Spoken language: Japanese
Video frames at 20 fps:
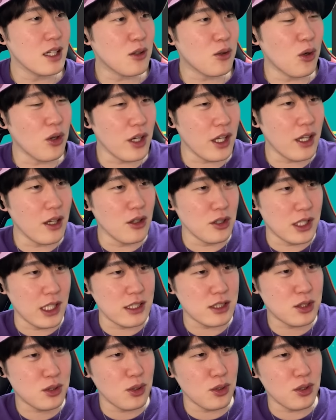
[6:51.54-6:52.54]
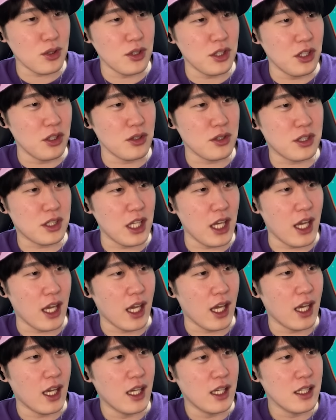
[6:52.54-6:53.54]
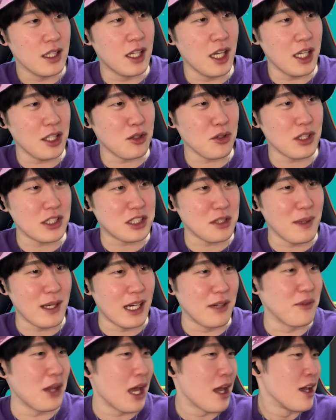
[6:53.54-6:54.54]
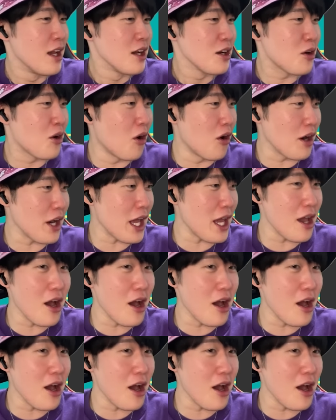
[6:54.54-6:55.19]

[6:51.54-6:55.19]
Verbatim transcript: これを出すことによって、ゲートが閉まらんで、これ